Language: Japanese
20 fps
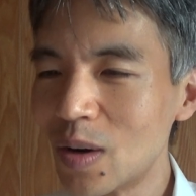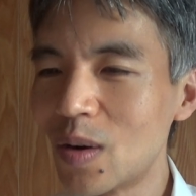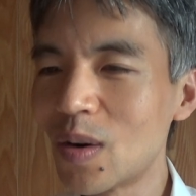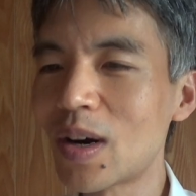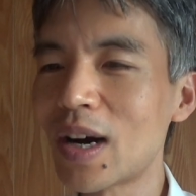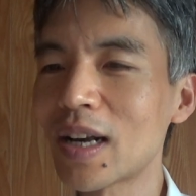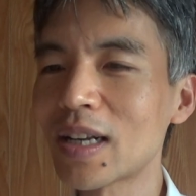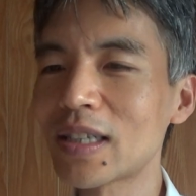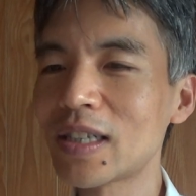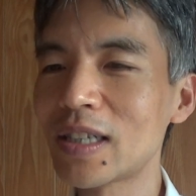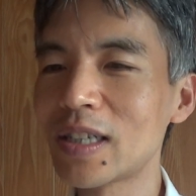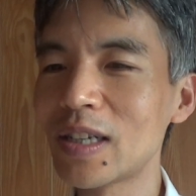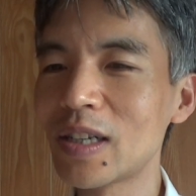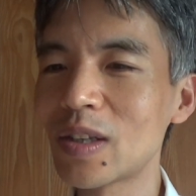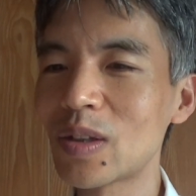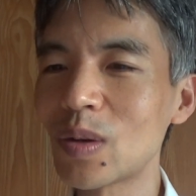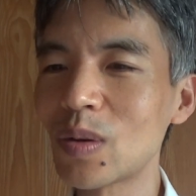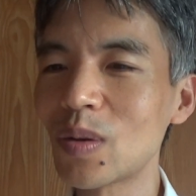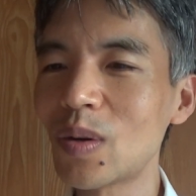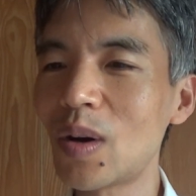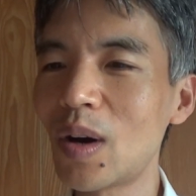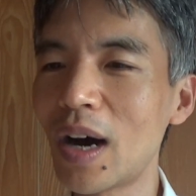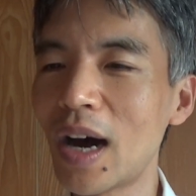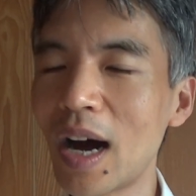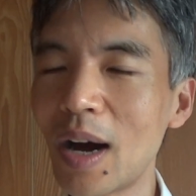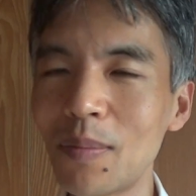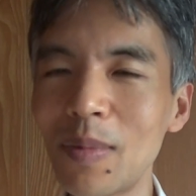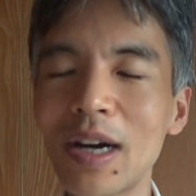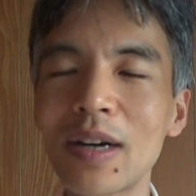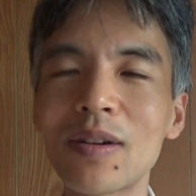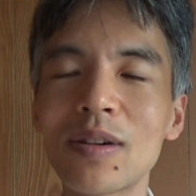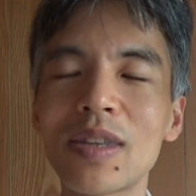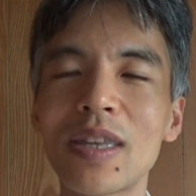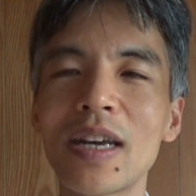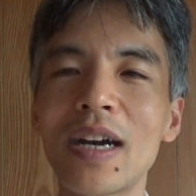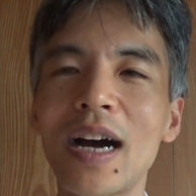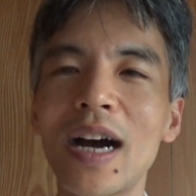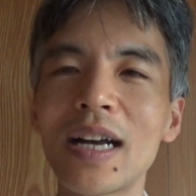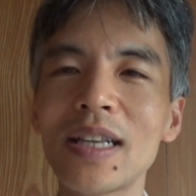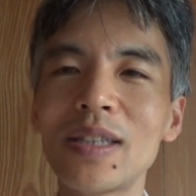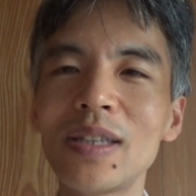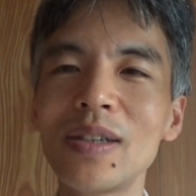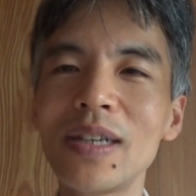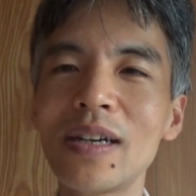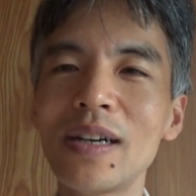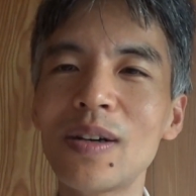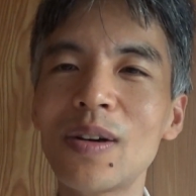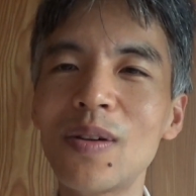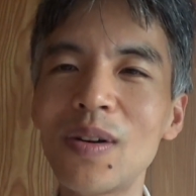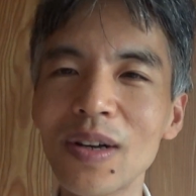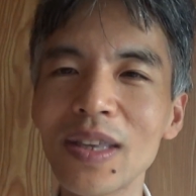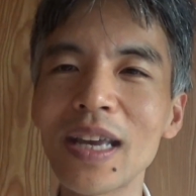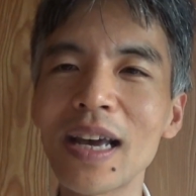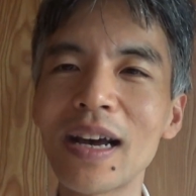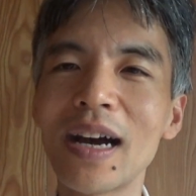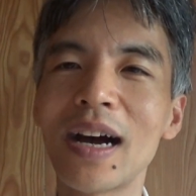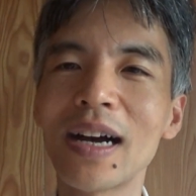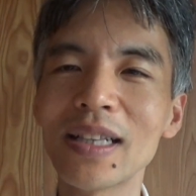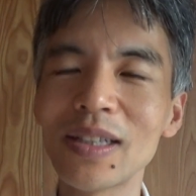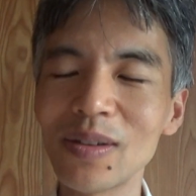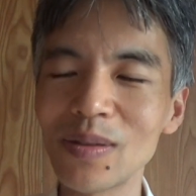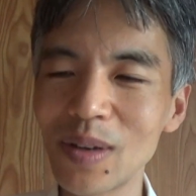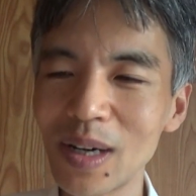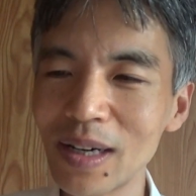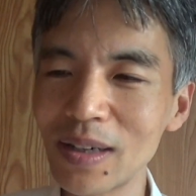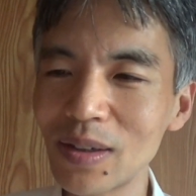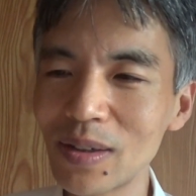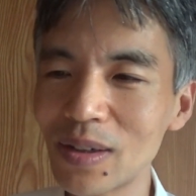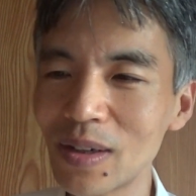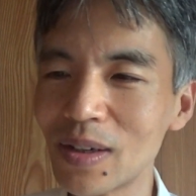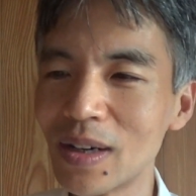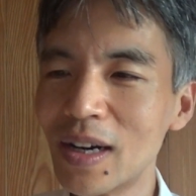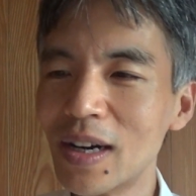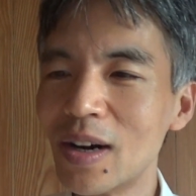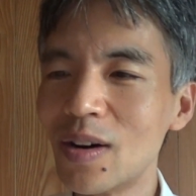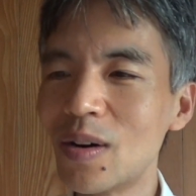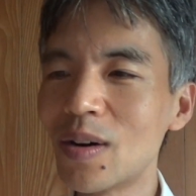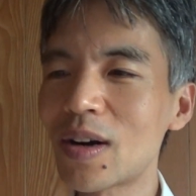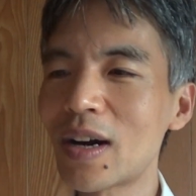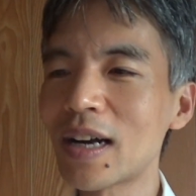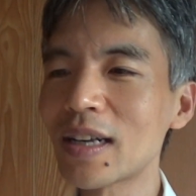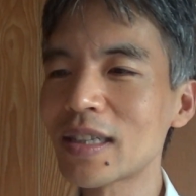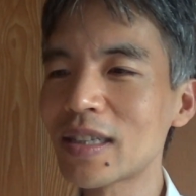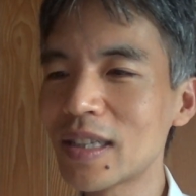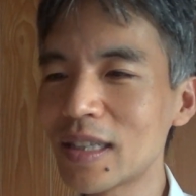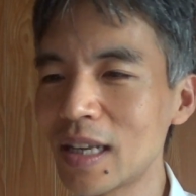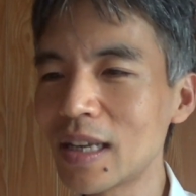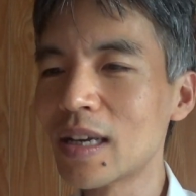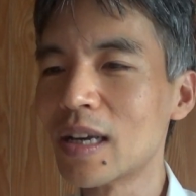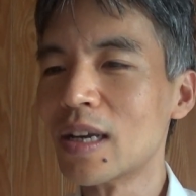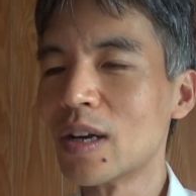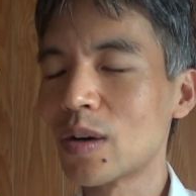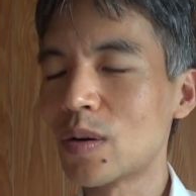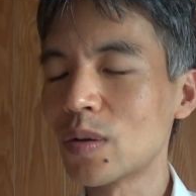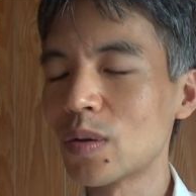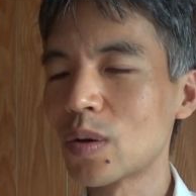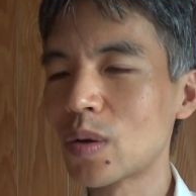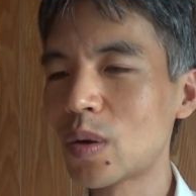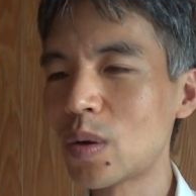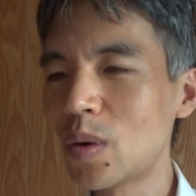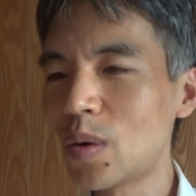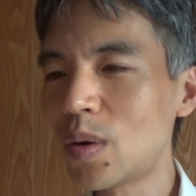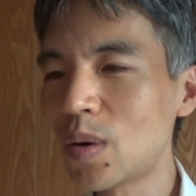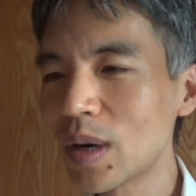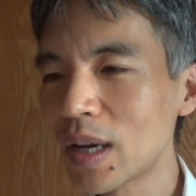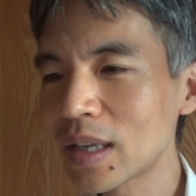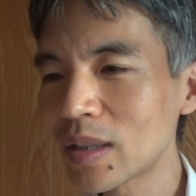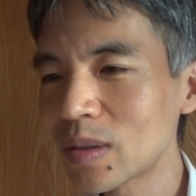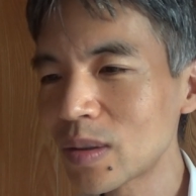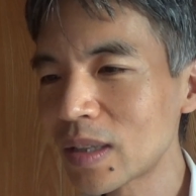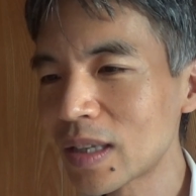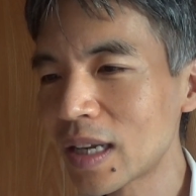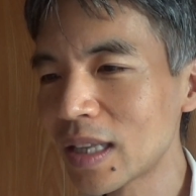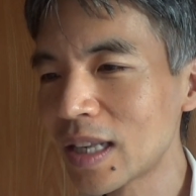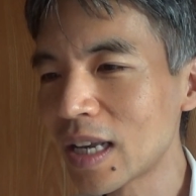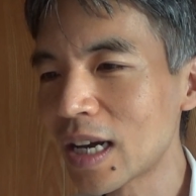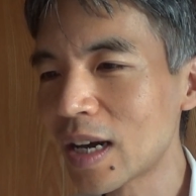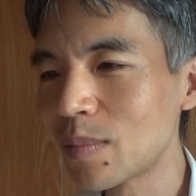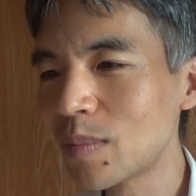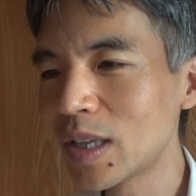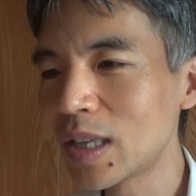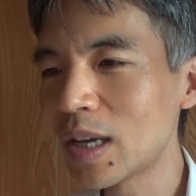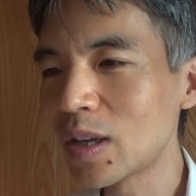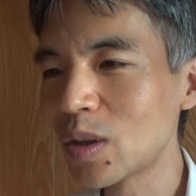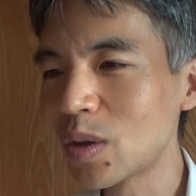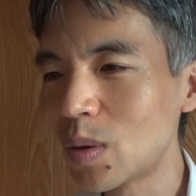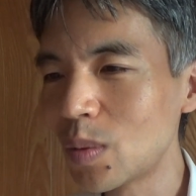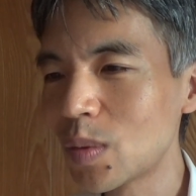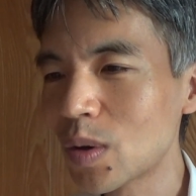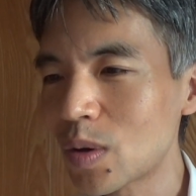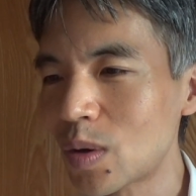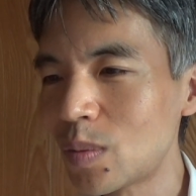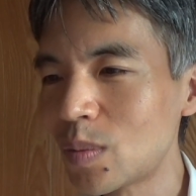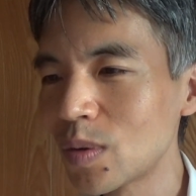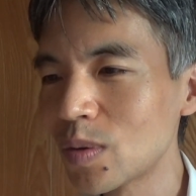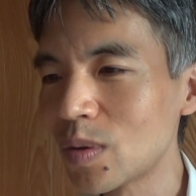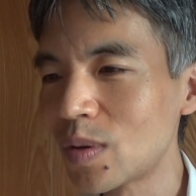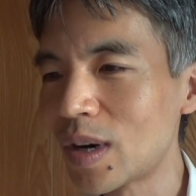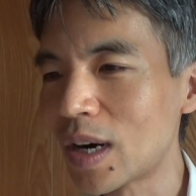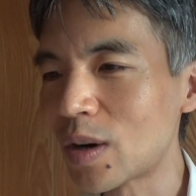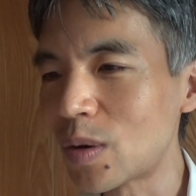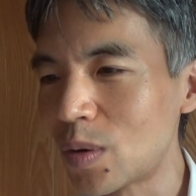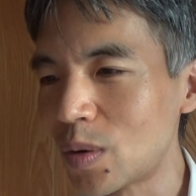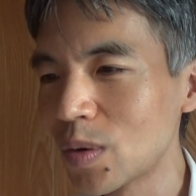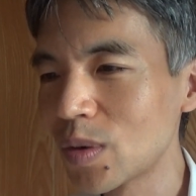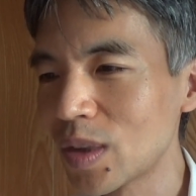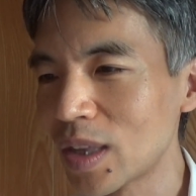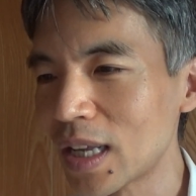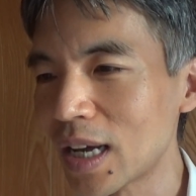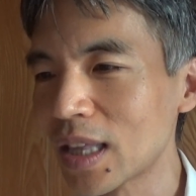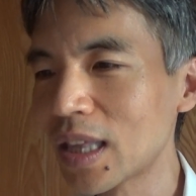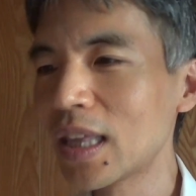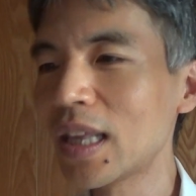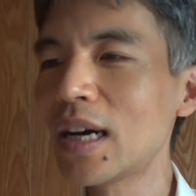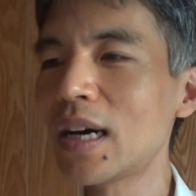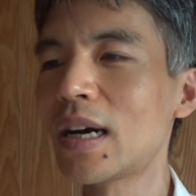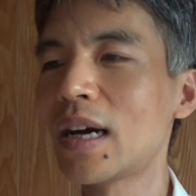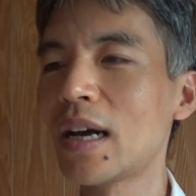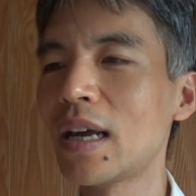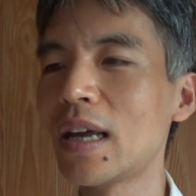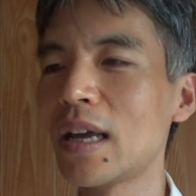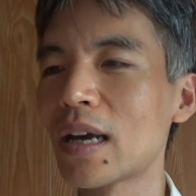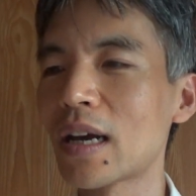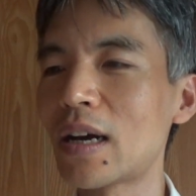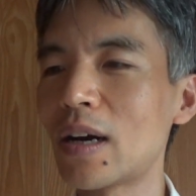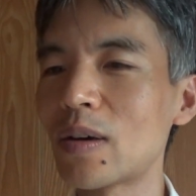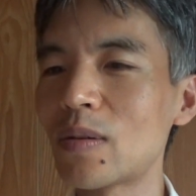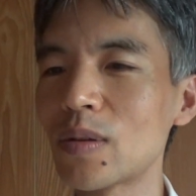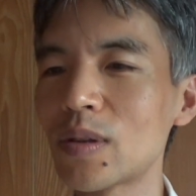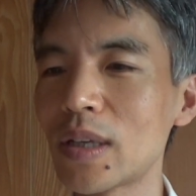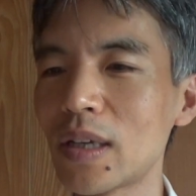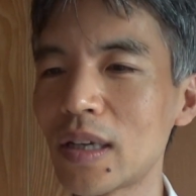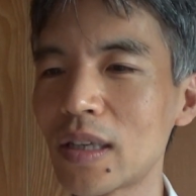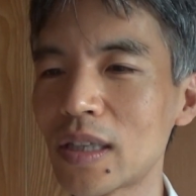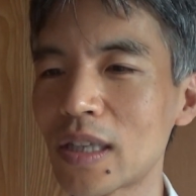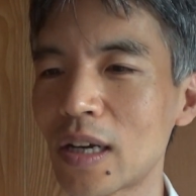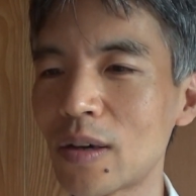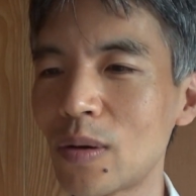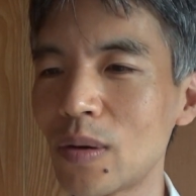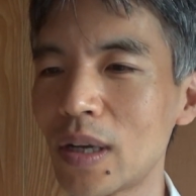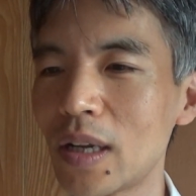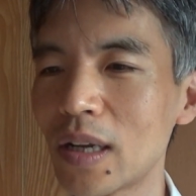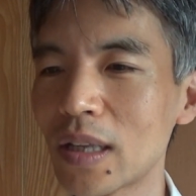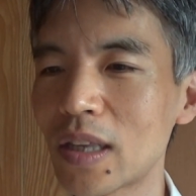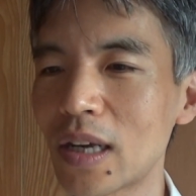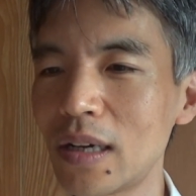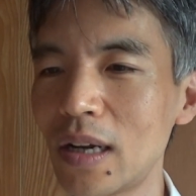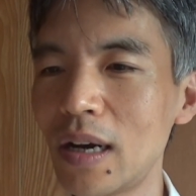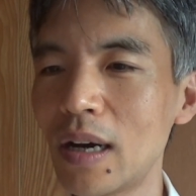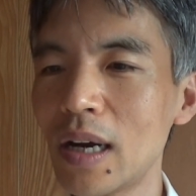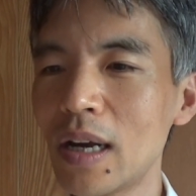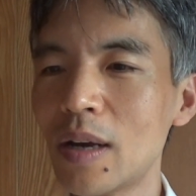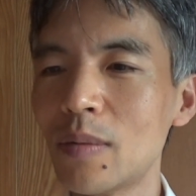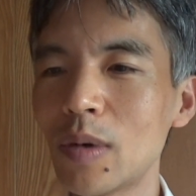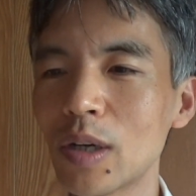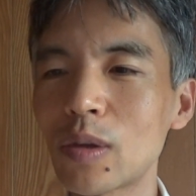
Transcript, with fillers: お菓子その甘くて味をね味わうお菓子にこの強烈な苦味で飲み込むのは困難な、えー、覚醒剤を入れたら、